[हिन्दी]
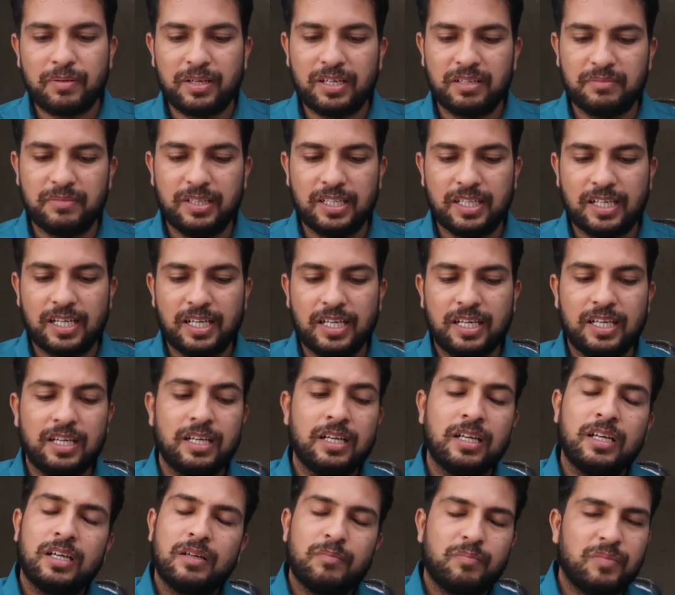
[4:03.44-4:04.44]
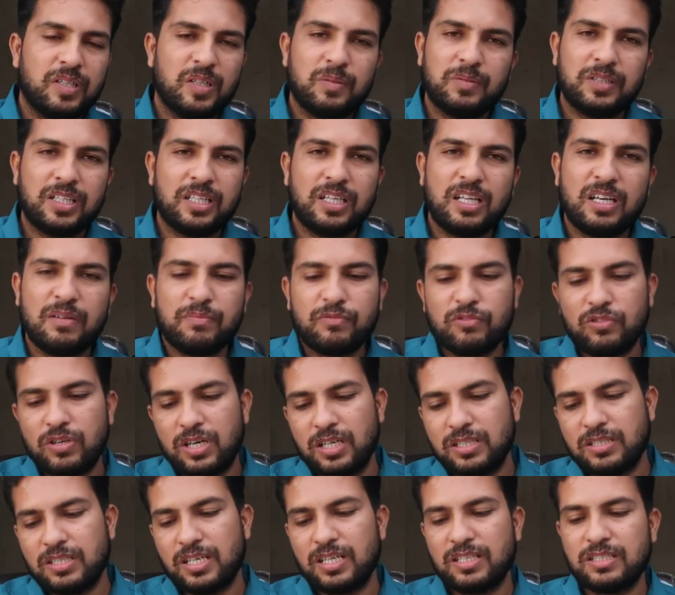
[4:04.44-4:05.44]
रुपये का मिल रहा है मैंने बताया ना आपको
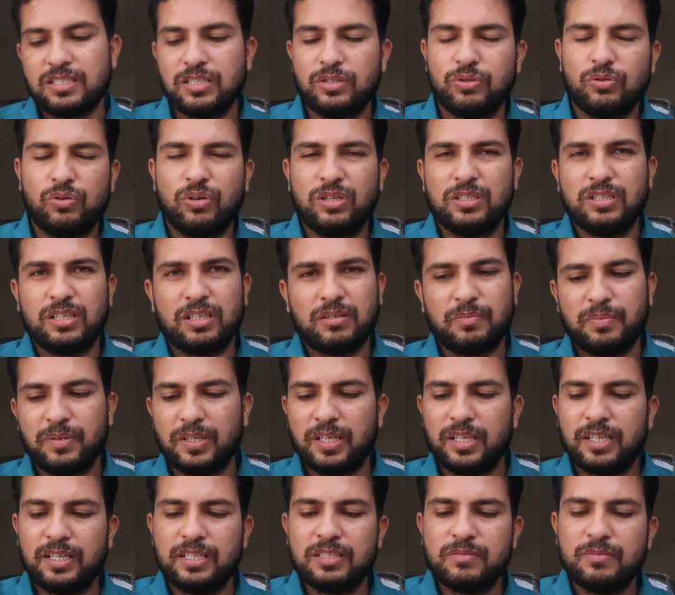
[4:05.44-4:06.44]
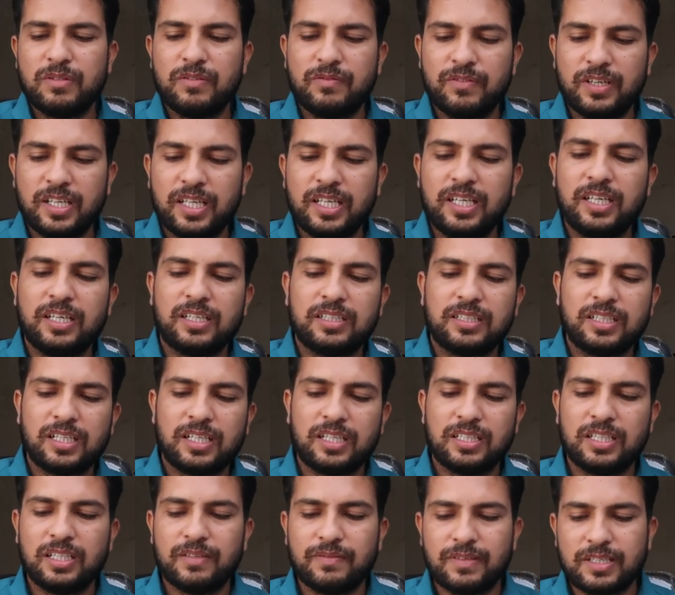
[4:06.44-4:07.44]
हज़ार से दो हज़ार रुपये की रेंज में वेरी करता
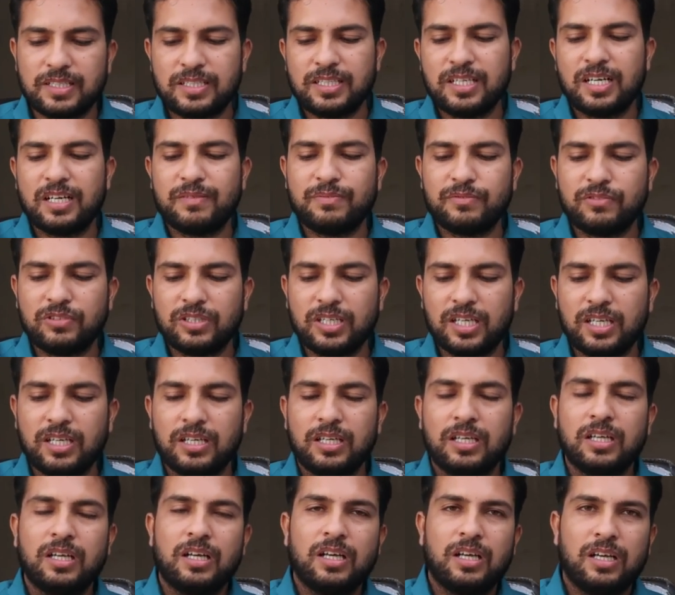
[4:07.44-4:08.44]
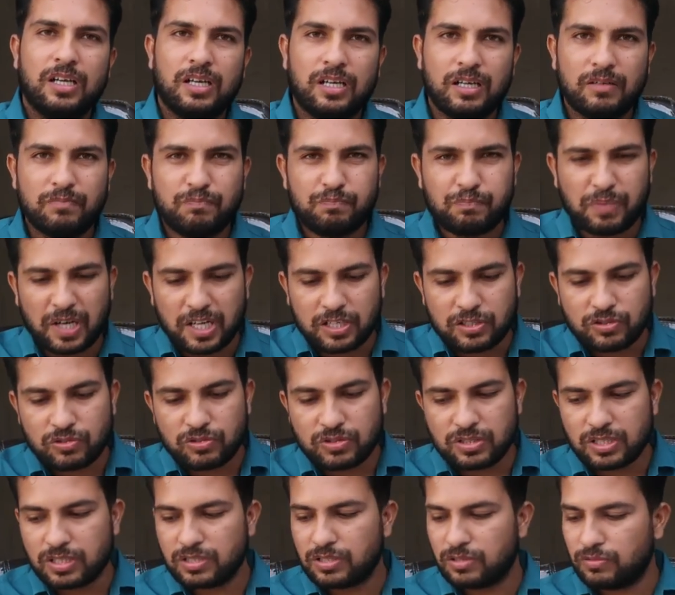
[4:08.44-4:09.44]
रहता है वैसे आपको ये पाँच
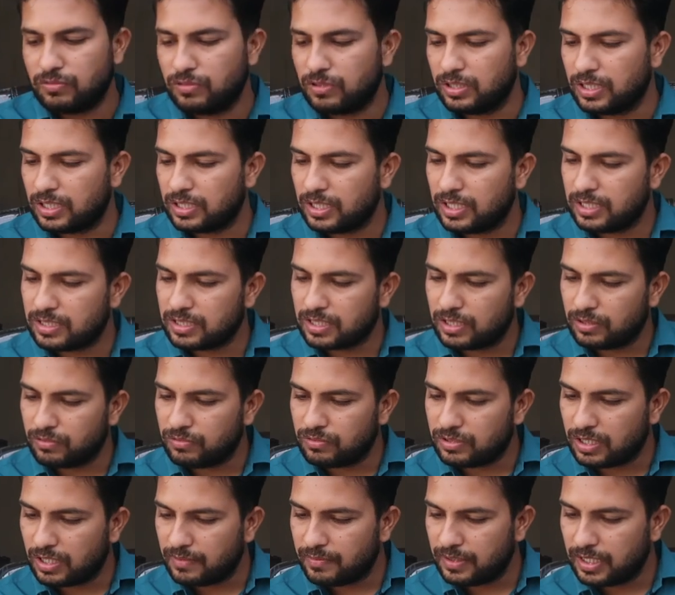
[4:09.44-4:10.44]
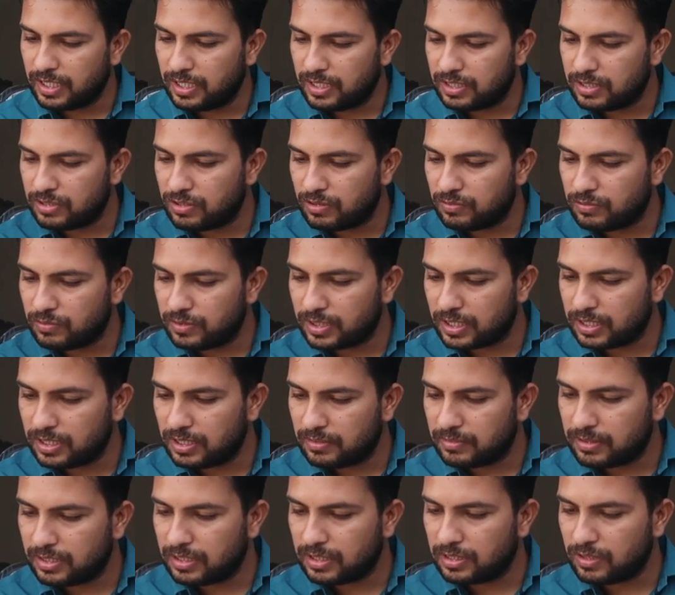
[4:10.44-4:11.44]
सौ से शुरू हो जाता है इसका दूसरा वेरिएंट जो होगा
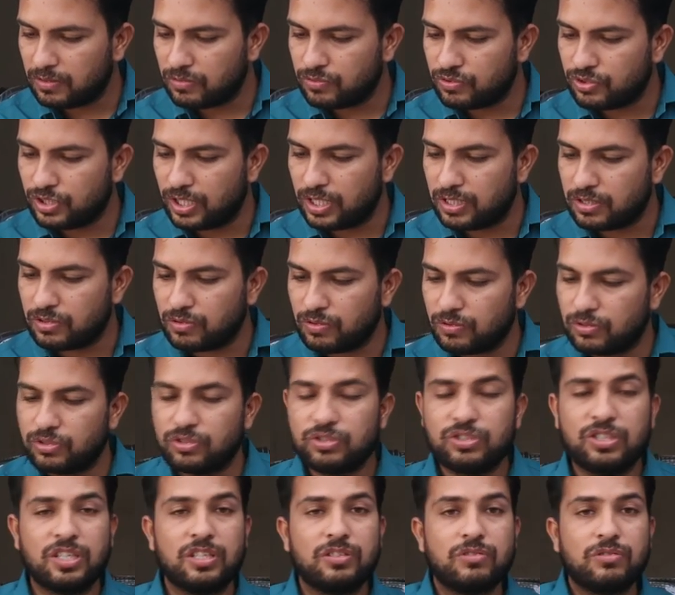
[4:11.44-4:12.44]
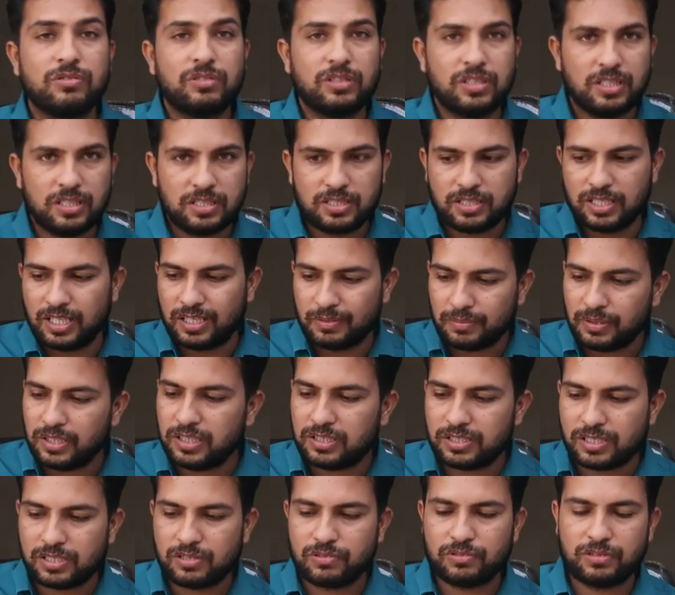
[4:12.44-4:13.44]
कितने बताता हूँ छः सौ छः सौ तीस से अभी
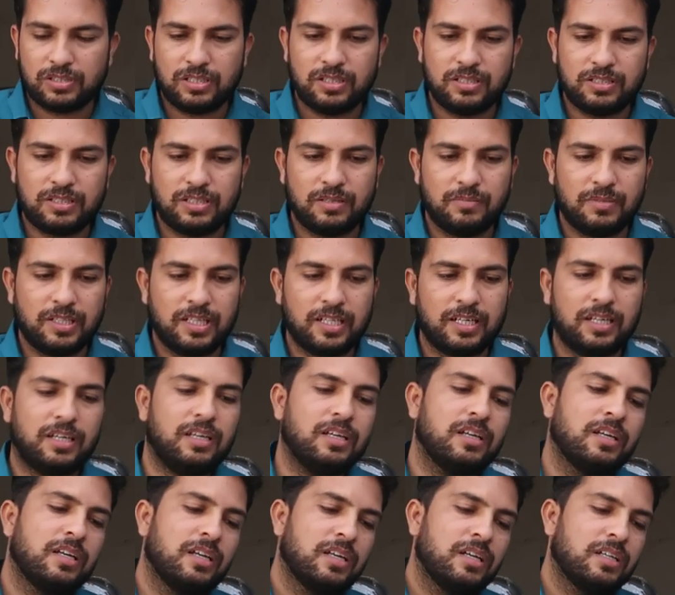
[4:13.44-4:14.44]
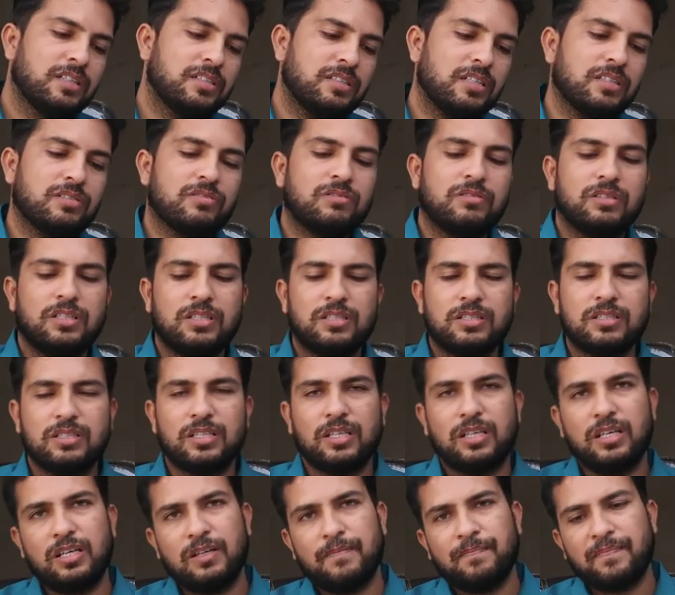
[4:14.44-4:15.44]
छः सौ तीस से मिल रहा है छः सौ तीस
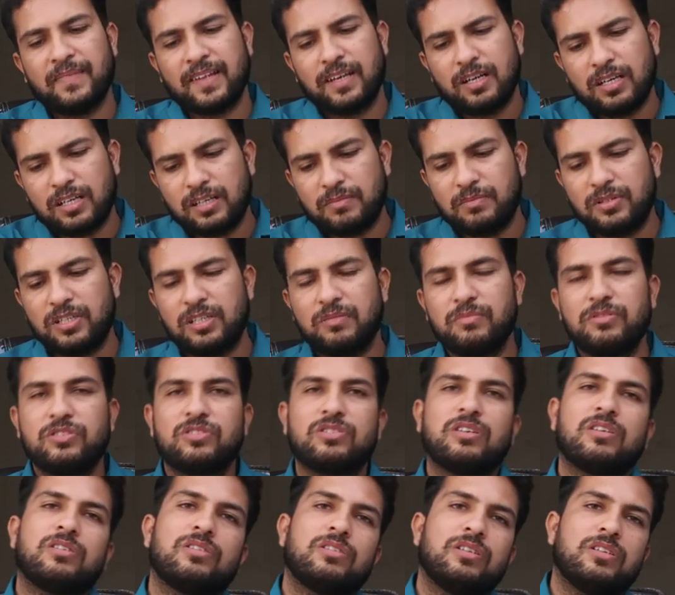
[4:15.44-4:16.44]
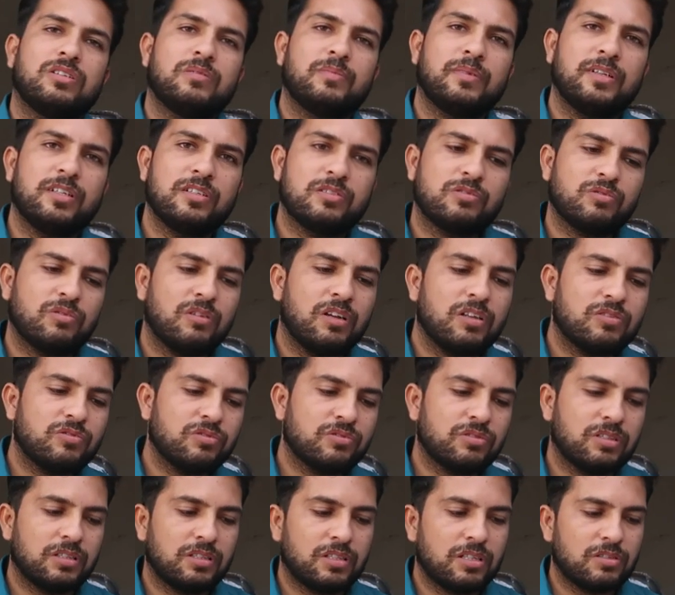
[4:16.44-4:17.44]
से कभी कभी इसका रेट मैंने सोलह
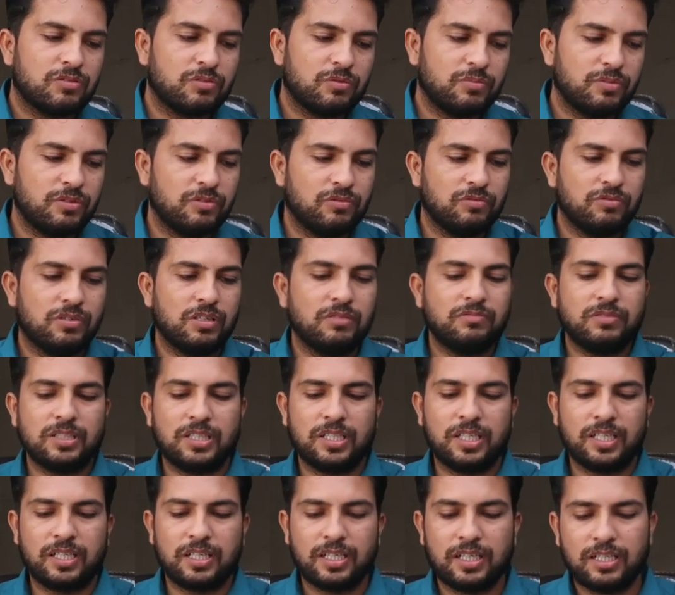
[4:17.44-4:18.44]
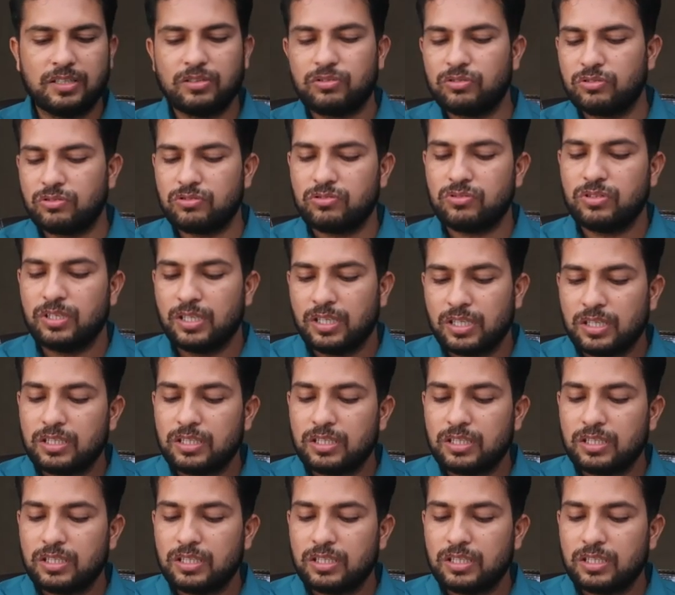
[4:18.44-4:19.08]
सौ सत्रह सौ भी हुआ हुआ देखा है तो